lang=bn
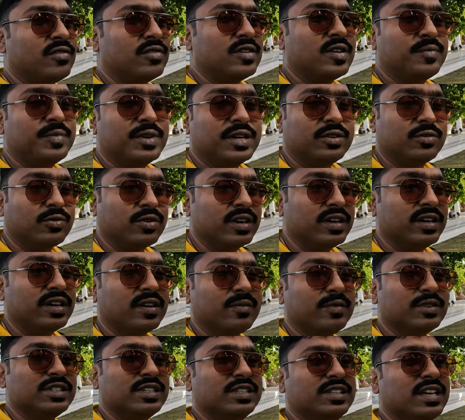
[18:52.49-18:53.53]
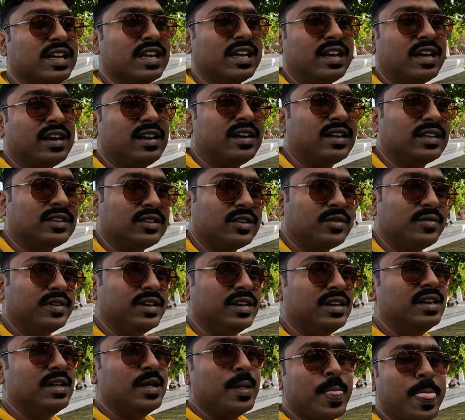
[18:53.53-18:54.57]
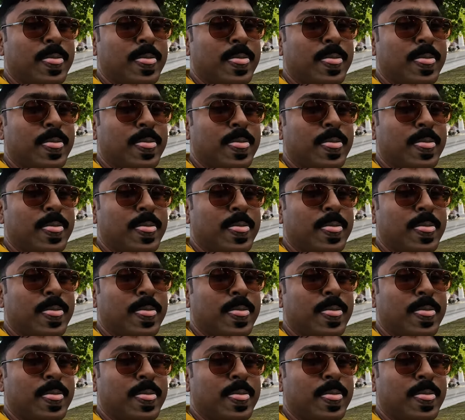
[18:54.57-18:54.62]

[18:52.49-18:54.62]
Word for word: কখন আপনার টোকেন থাকবে সেদিকে খেয়াল রাখতে হবে না